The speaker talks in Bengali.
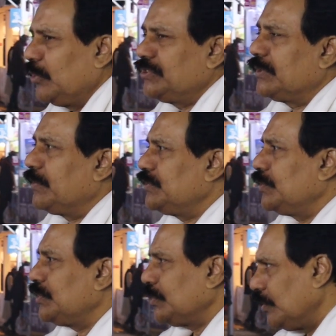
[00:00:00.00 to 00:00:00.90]
পঞ্চাশ
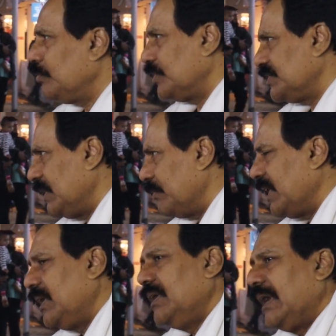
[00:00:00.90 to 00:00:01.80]
বছর অতিক্রম করেছে
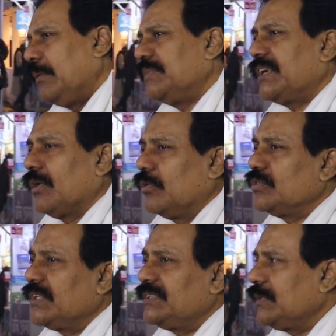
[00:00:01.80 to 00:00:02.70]
আমরা আমাদের একটা
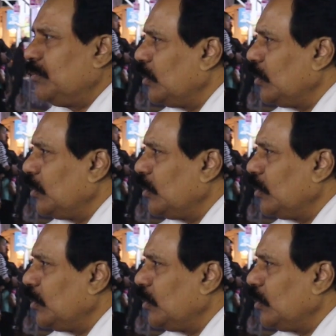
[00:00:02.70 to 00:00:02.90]
গণতান্ত্রিক